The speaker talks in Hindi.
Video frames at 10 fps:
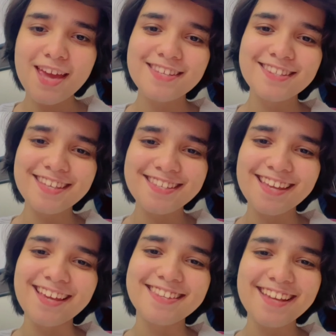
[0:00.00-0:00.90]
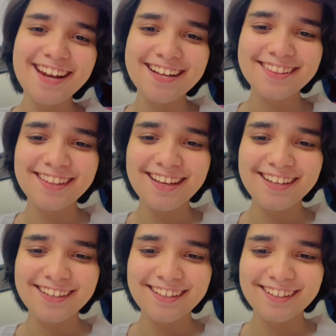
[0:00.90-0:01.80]
ऐसे सेक्सी लगता
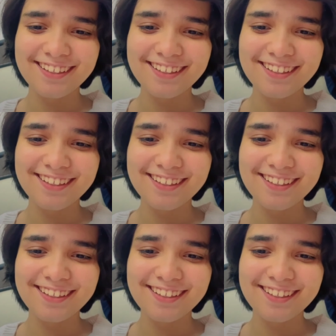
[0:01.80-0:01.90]
है